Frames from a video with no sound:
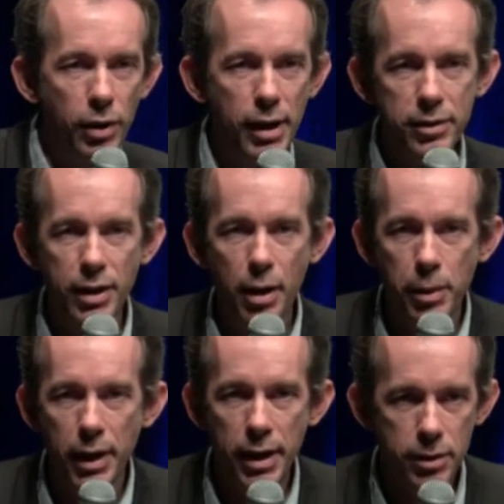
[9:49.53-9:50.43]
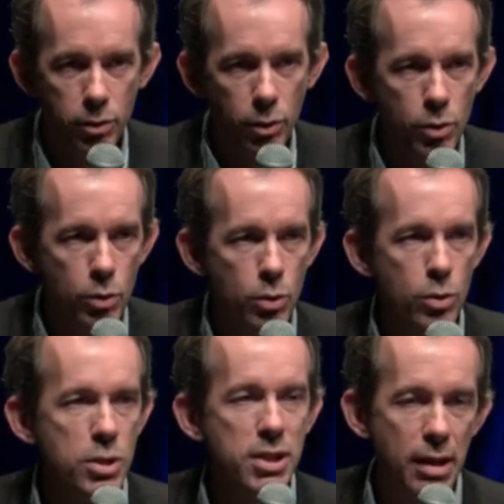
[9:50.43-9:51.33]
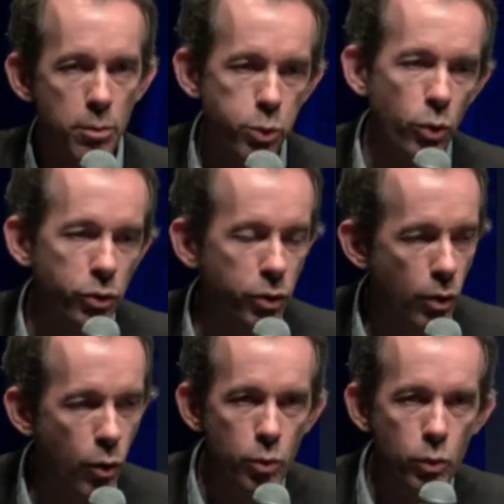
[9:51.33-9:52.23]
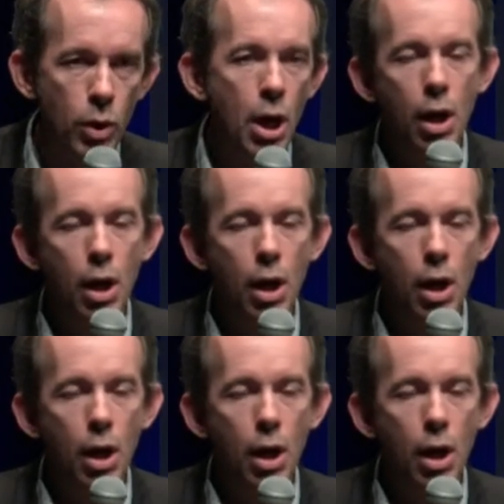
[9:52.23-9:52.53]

à l'interprète, 5%